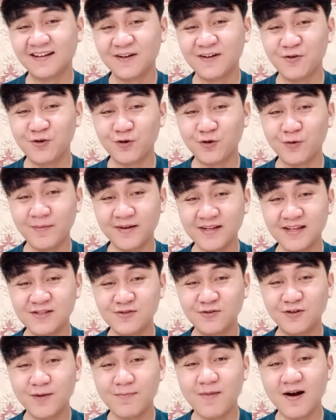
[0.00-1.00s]
Hukumannya
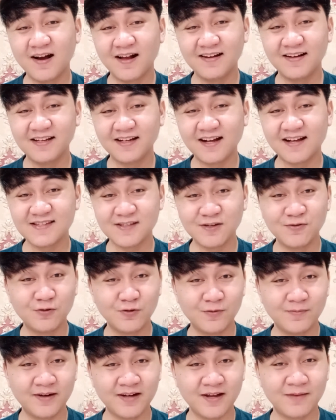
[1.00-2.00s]
juga bakal dikasih
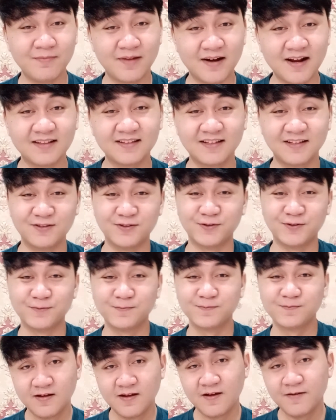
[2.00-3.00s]
hukuman yang berat gitu.
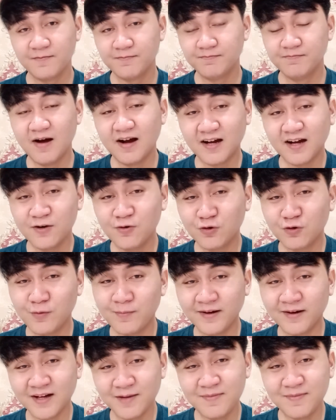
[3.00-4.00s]
Bahkan
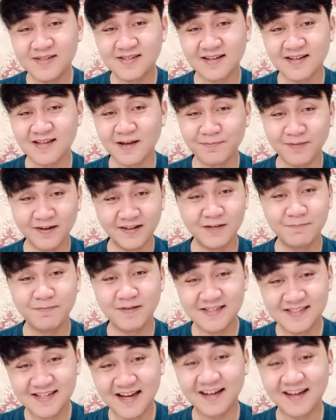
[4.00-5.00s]
hukumannya bisa sampai di
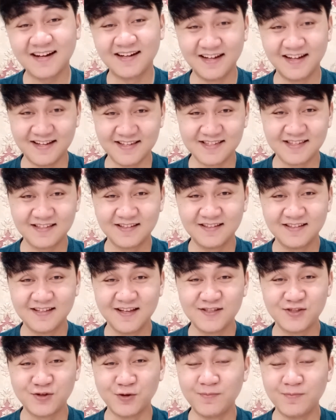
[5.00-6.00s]
penjara guys.
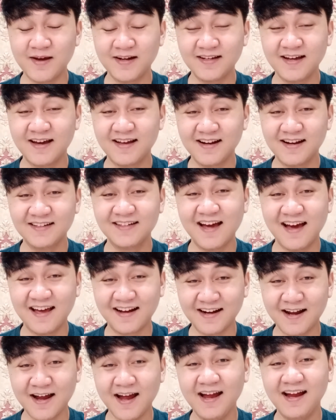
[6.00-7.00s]
Cuman
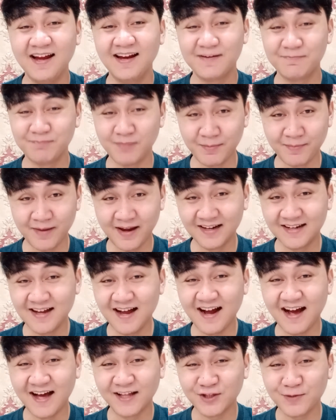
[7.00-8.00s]
gara-gara
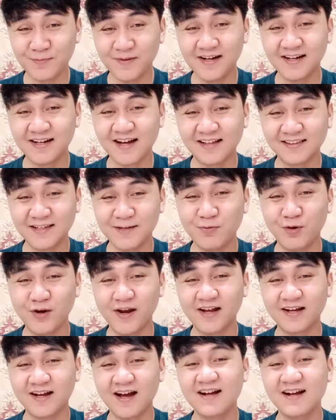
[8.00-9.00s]
memegang atau mendekati
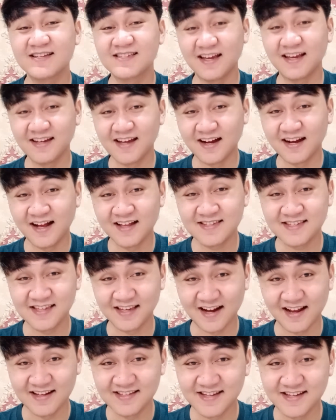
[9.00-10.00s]
boneka kesayangan si
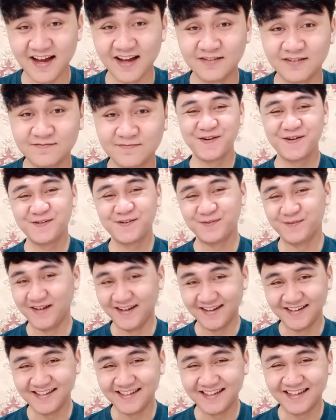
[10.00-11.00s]
raja.
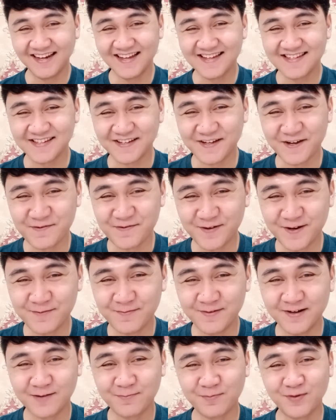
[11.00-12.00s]
Wah ini gila sih ya,
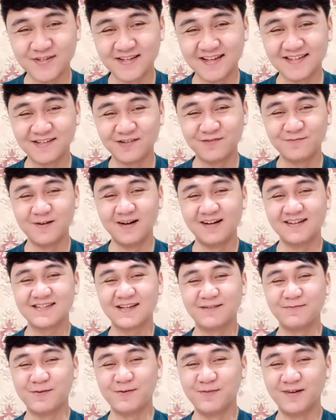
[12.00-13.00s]
bener-bener posesif
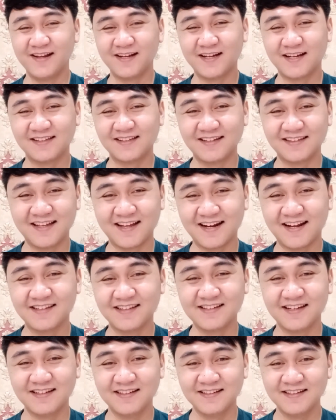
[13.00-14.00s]
banget sama boneka
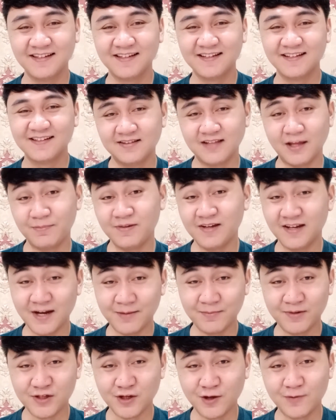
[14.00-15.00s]
tentaranya. Tapi yang
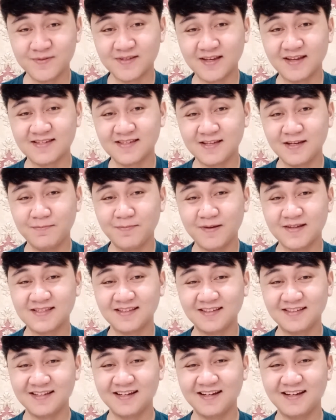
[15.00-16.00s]
namanya obsesi
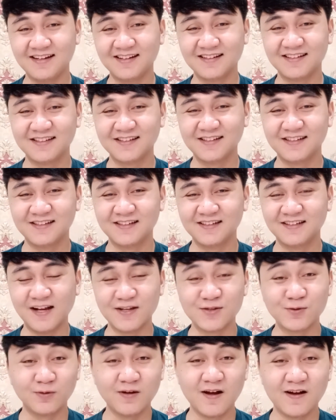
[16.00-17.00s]
pastinya
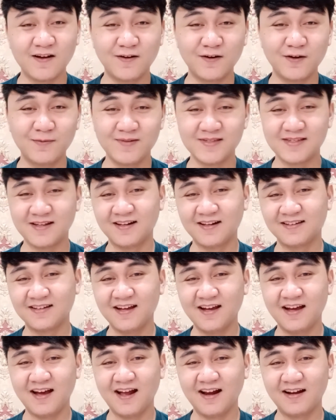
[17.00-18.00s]
nggak suka kalau
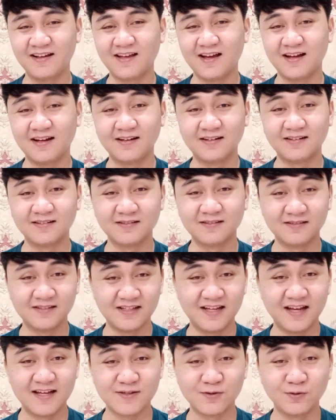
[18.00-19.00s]
misalnya hal yang
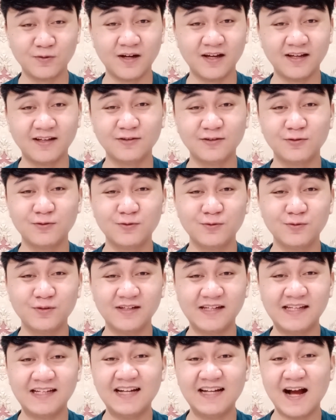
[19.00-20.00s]
dia suka itu tuh
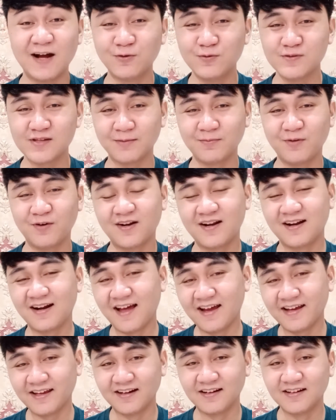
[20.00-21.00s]
diganggu sama orang
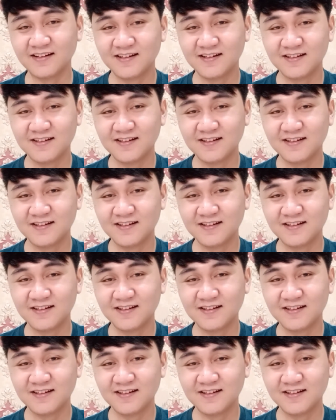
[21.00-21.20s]
lain.